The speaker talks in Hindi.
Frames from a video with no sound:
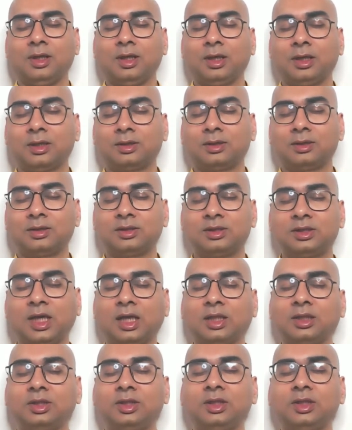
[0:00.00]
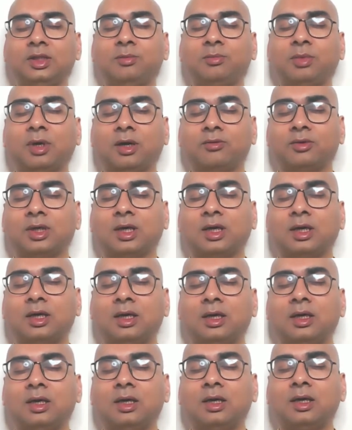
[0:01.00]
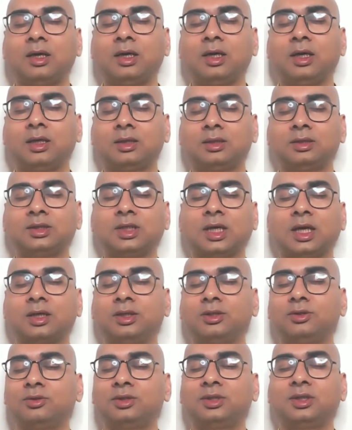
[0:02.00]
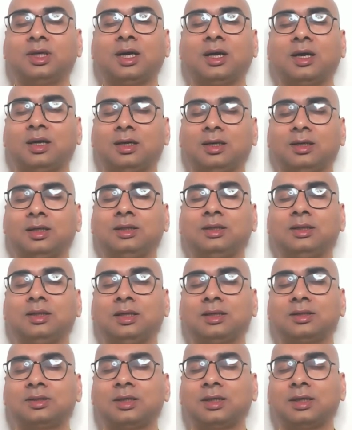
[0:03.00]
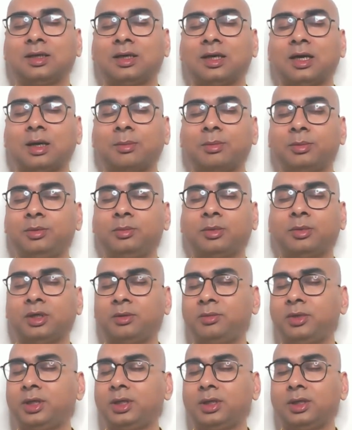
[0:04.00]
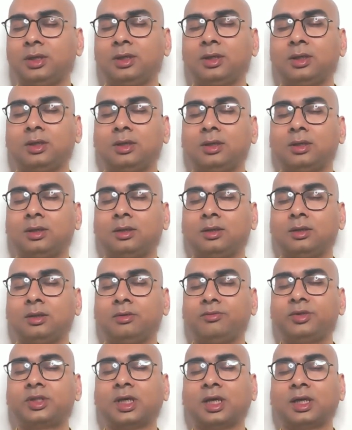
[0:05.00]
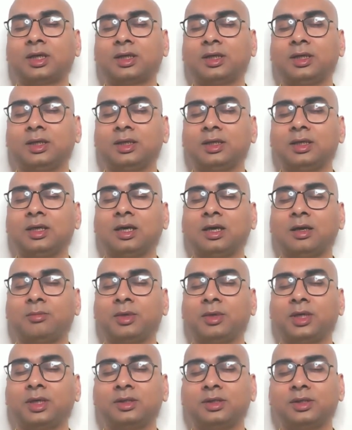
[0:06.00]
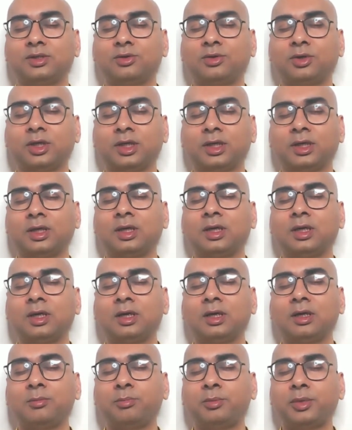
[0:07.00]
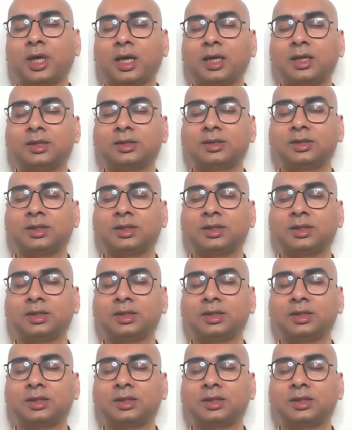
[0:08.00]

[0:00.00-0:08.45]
एक शांति की भावना एक जागृत होती है आह कितना अच्छा आप अभी मन में विचार करें कि हाँ मैं किसी छोटे प्यारे